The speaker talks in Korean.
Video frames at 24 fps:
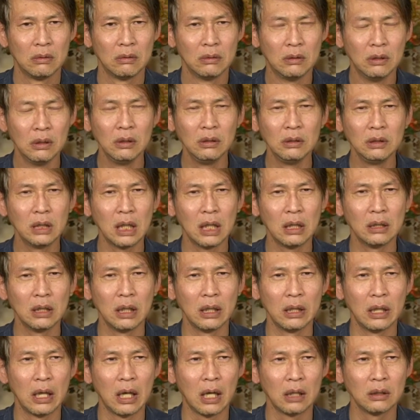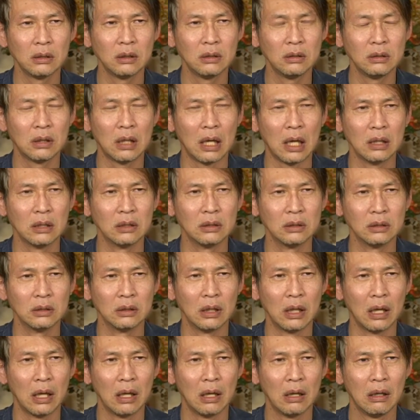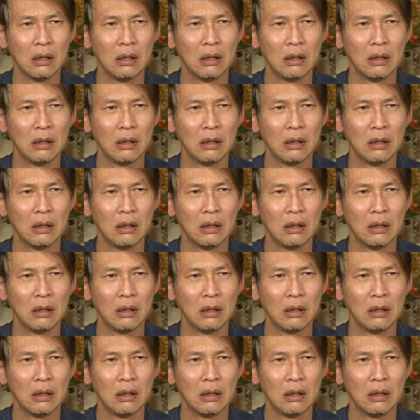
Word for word: 그런 자리에 내가 들어가는 건데,